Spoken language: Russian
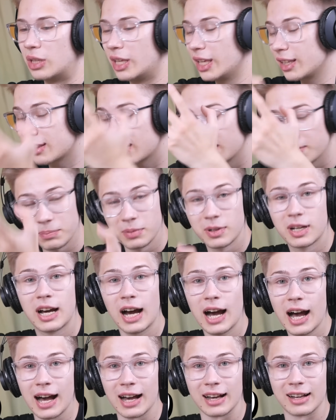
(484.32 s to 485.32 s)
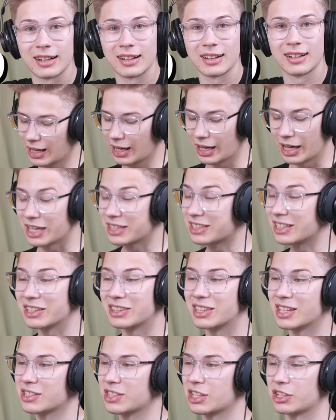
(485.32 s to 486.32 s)
Нет, как? Это
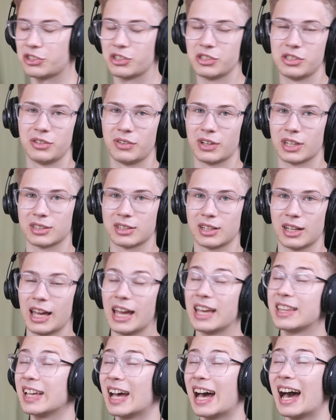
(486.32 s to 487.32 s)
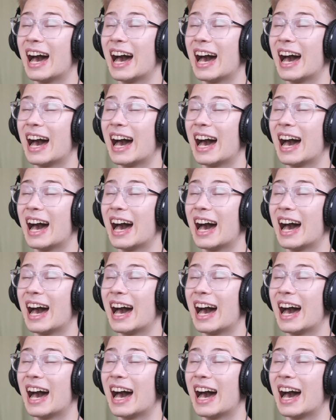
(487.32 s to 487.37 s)
однозначная девятка. Это